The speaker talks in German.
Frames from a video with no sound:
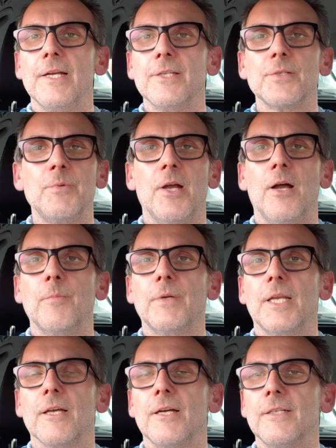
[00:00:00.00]
Also wir haben
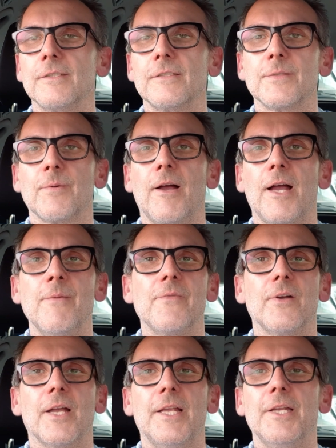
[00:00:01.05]
gelacht, es war
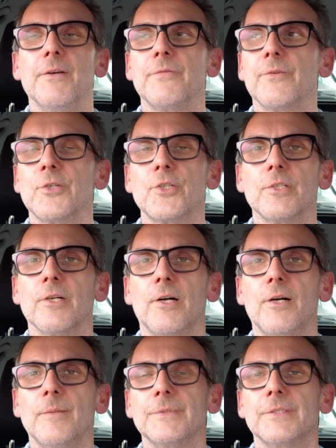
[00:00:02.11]
einfach ein erfrischender
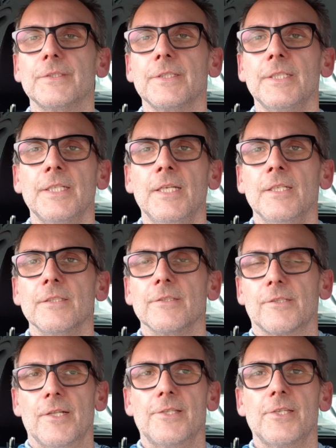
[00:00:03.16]
Abend.
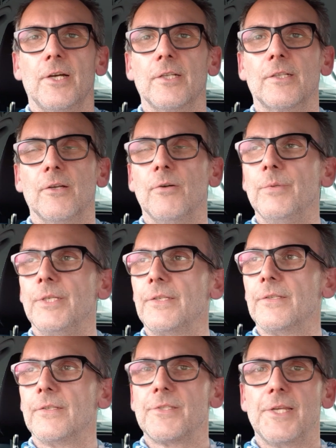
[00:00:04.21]
Das Ganze hat, glaube
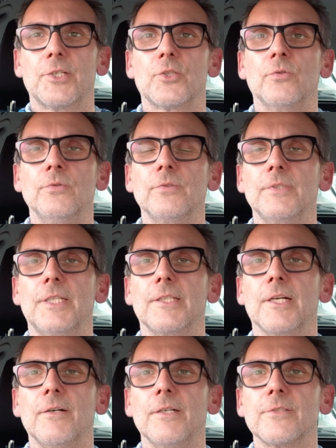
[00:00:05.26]
ich, sechs Stunden
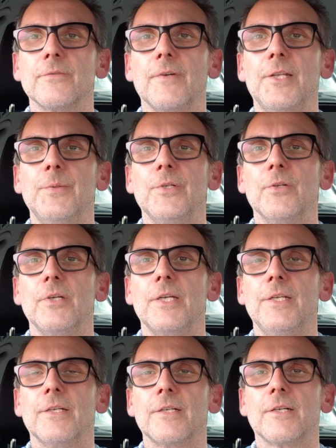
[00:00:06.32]
gedauert, soweit ich mich noch
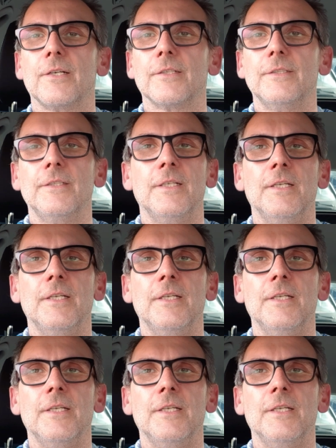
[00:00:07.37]
erinnern kann.